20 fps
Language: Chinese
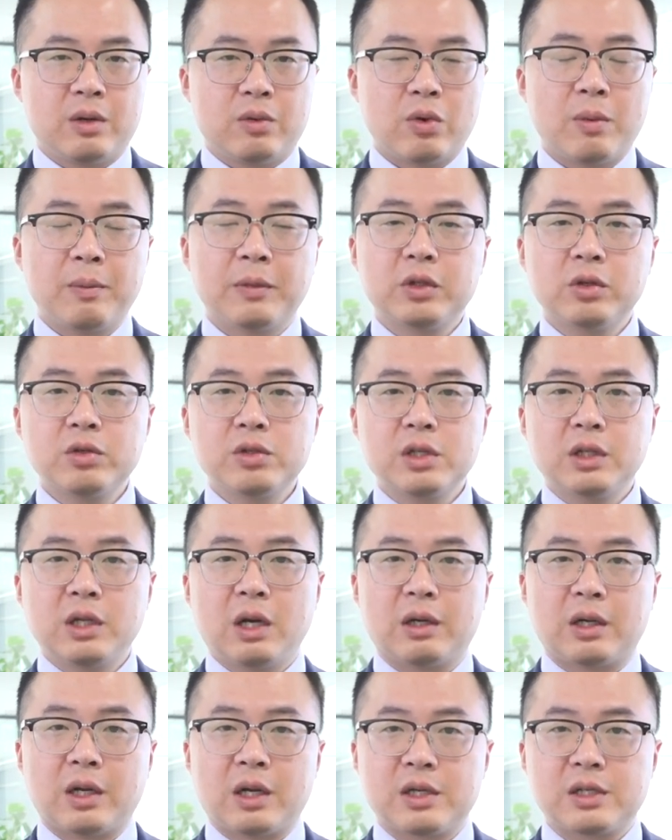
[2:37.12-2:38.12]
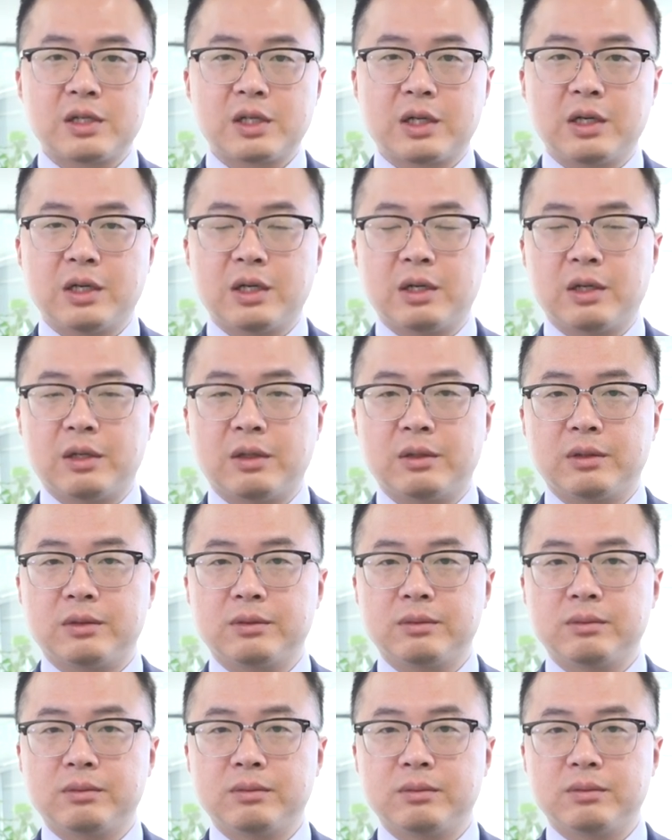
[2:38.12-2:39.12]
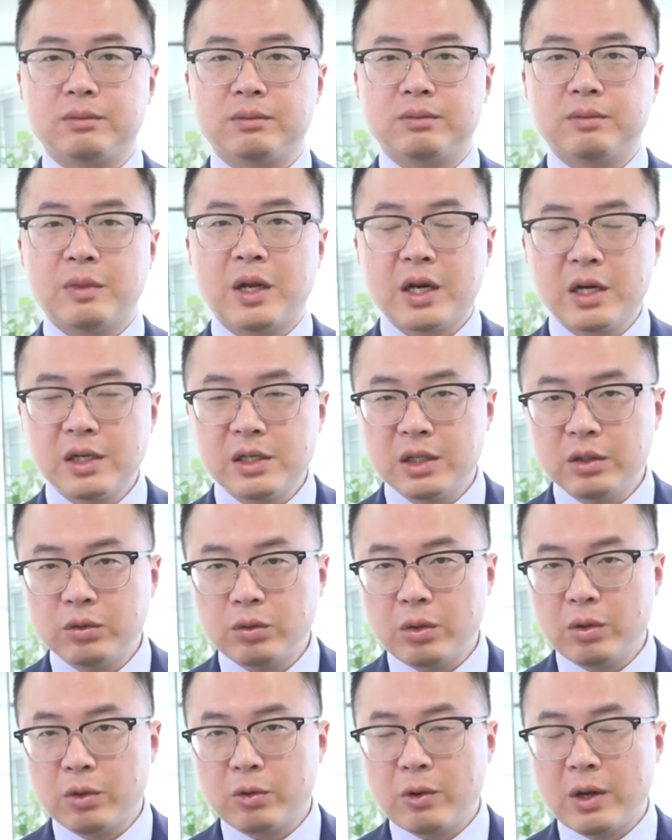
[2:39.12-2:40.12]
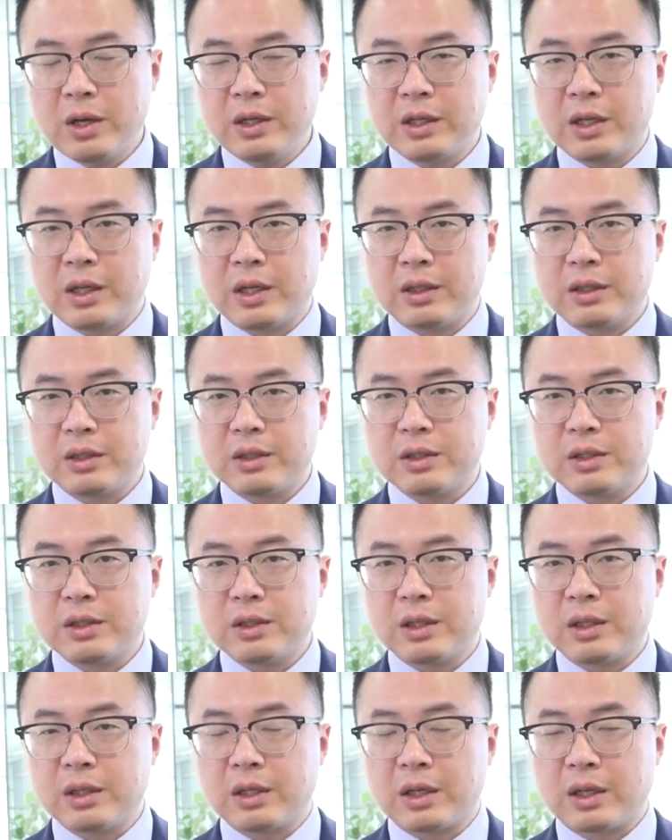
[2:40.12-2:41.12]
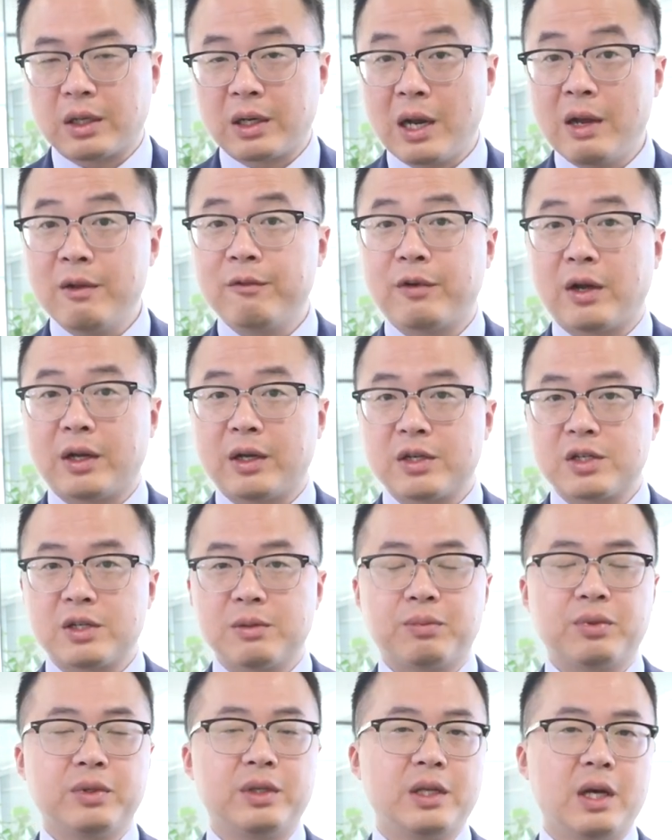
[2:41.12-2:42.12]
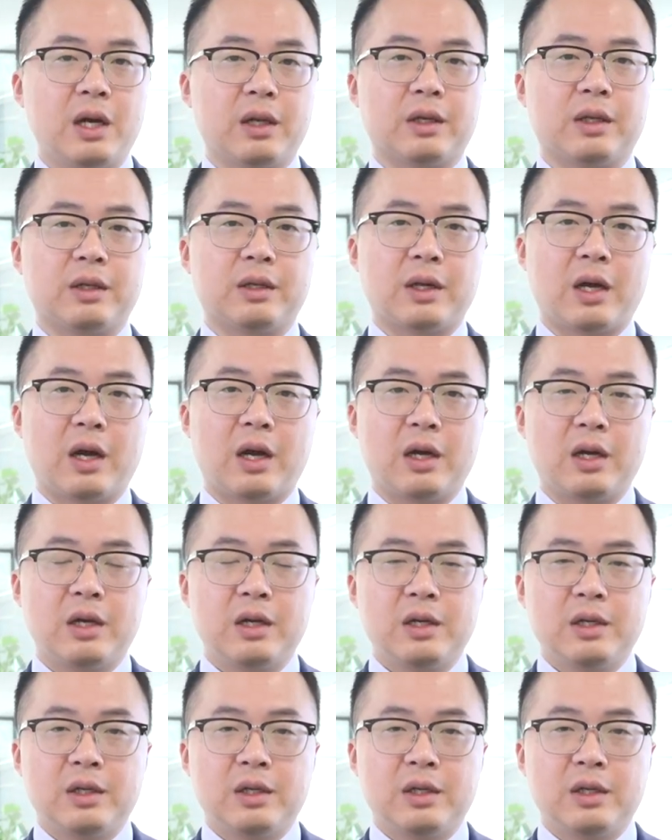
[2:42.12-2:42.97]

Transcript: 我们都知道啊，这个每个人对于观点、呃看法呢是不一样的啊。